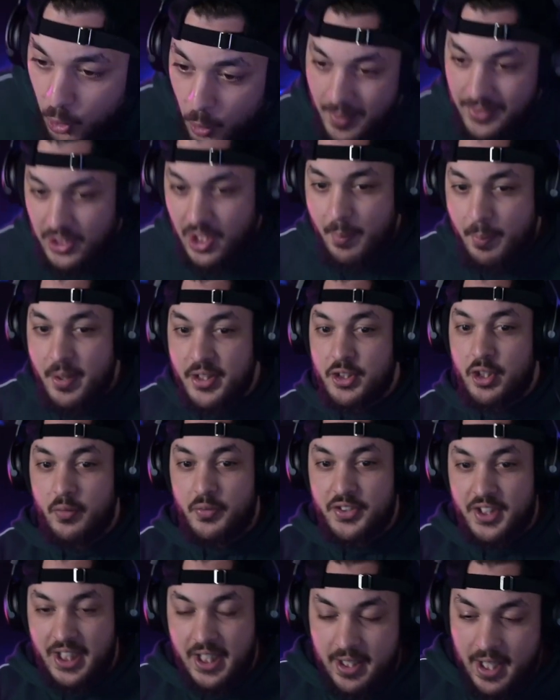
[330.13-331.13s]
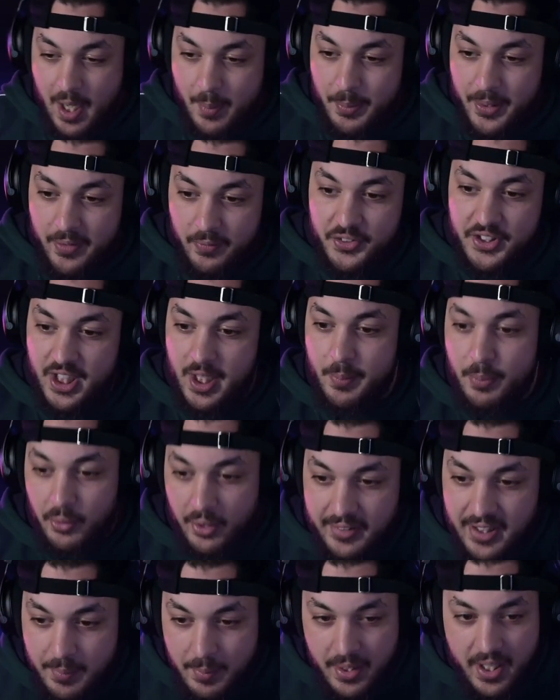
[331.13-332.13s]
maintenant parce que vous allez après vous allez plus
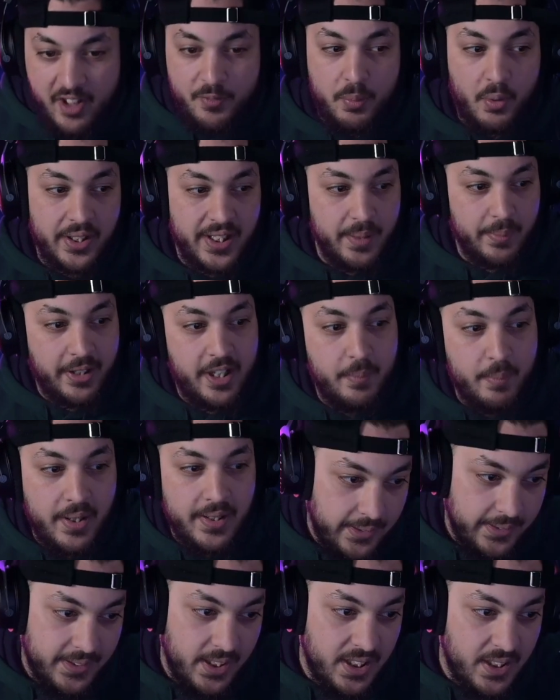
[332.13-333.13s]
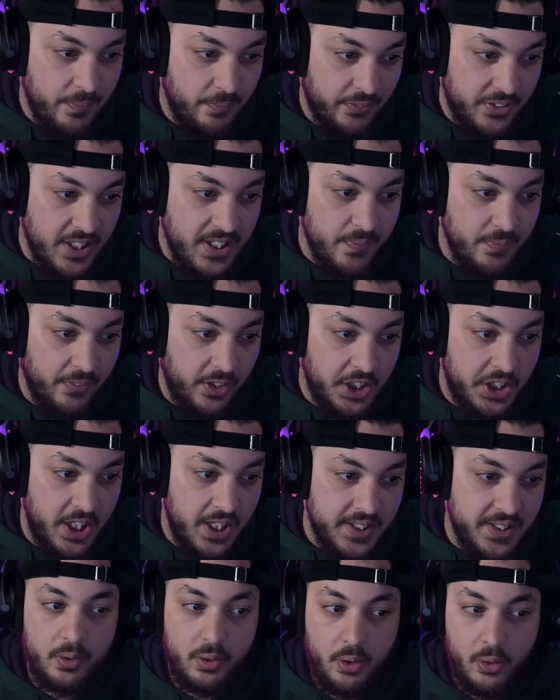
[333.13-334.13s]
regarder mes lives pour regarder Breaking Bad. Ça ça, me, ça, ça ferait chier
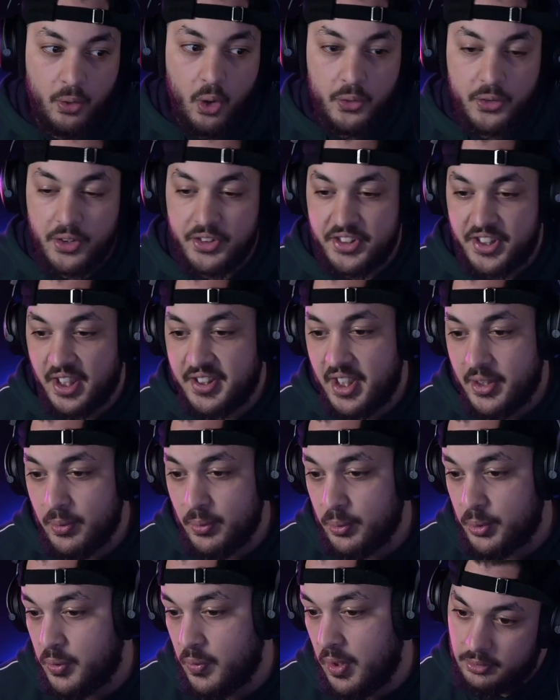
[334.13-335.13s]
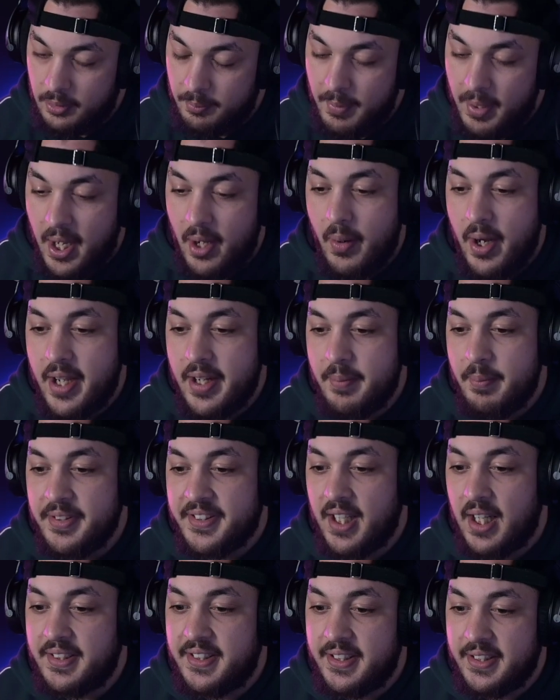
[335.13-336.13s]
ça. Le temps de 5 saisons tu vois. Bah ouais mais
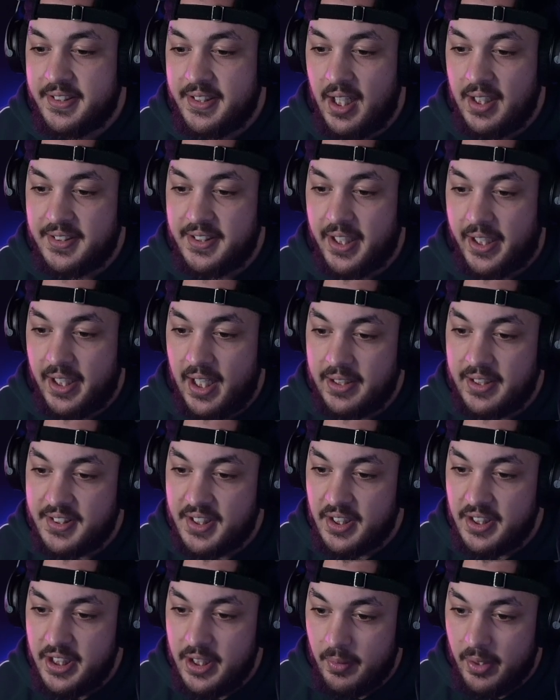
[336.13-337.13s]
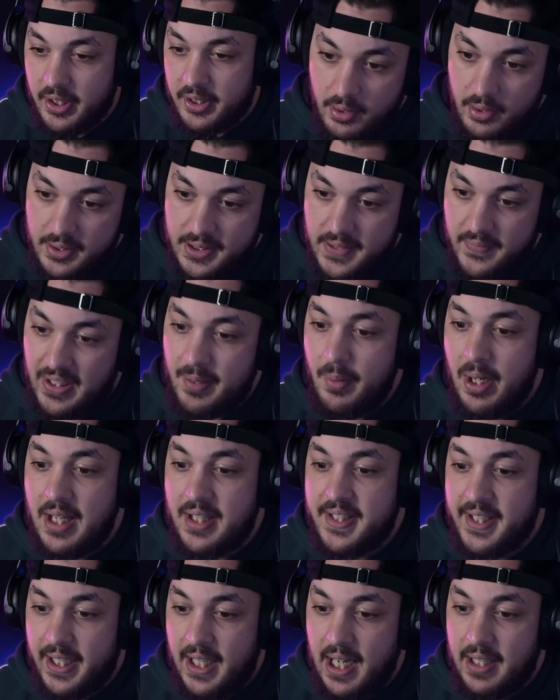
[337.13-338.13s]
c'est la, la série de la décennie wesh. C'est vraiment la
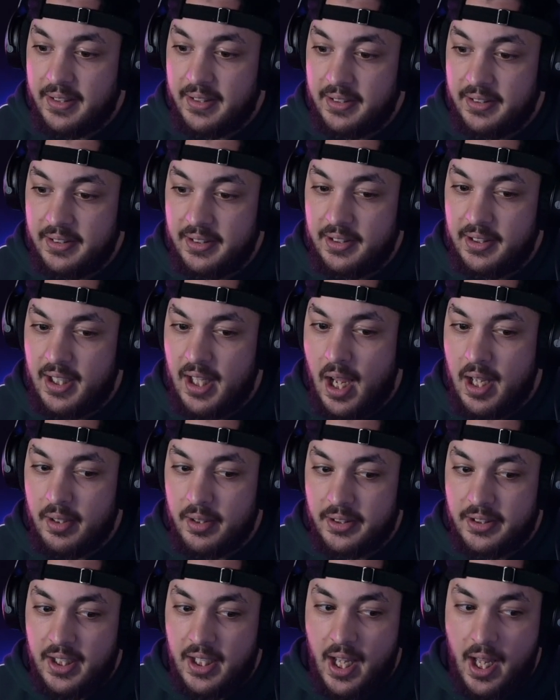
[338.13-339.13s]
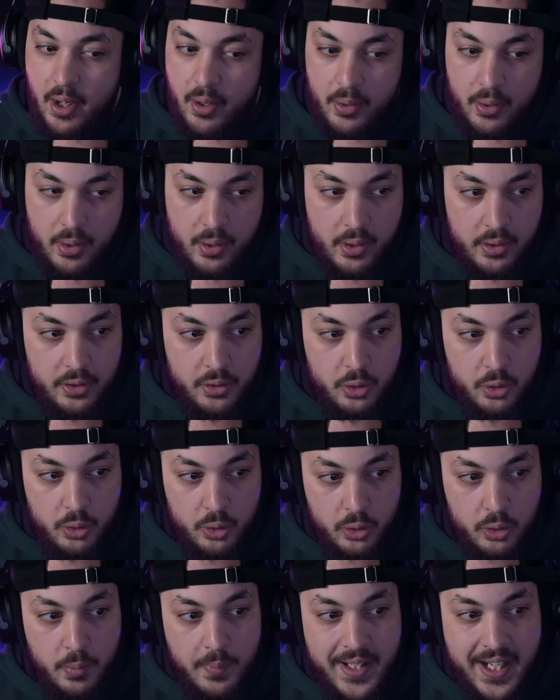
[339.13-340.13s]
série de la, de la, euh,
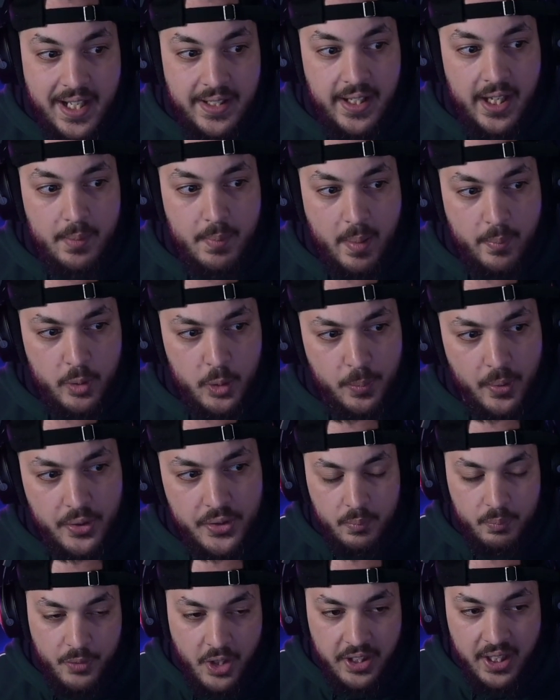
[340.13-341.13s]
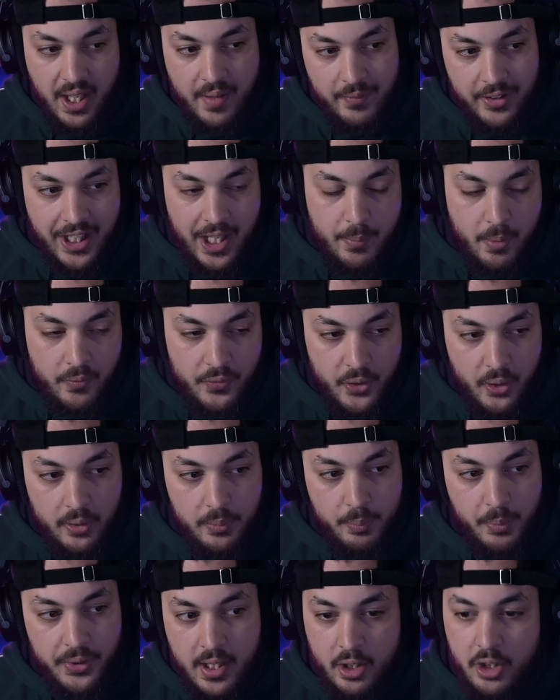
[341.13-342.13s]
du millénaire même je pense. Peut-être avec Game of
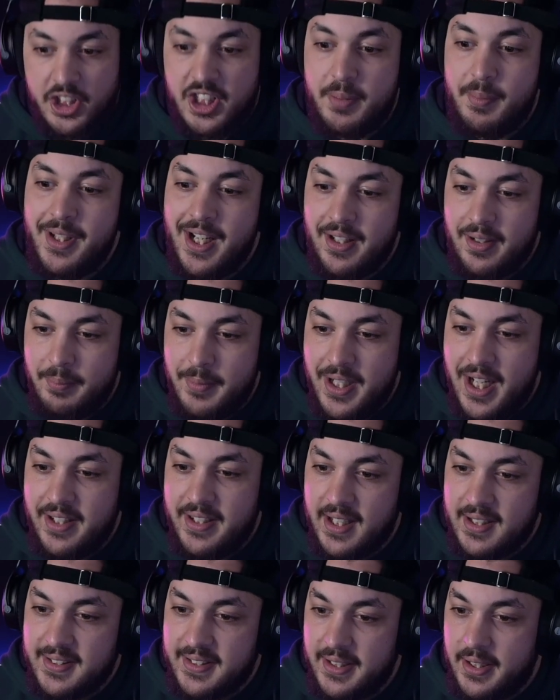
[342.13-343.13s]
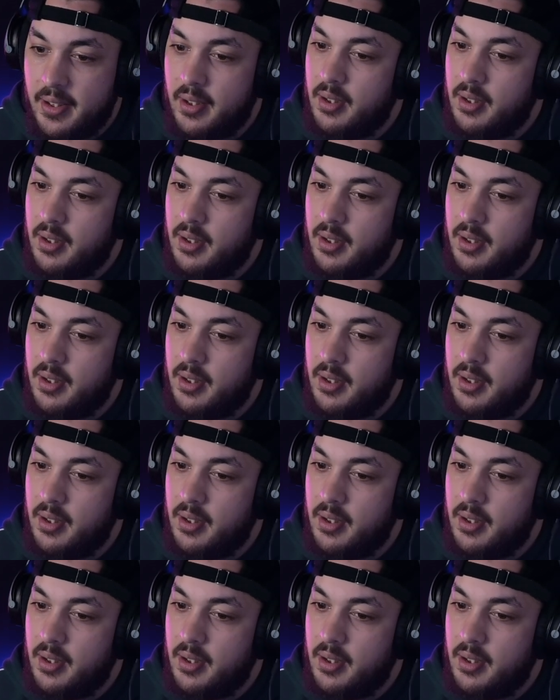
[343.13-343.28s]
Thrones peut-être. Quand je dis millénaire c'est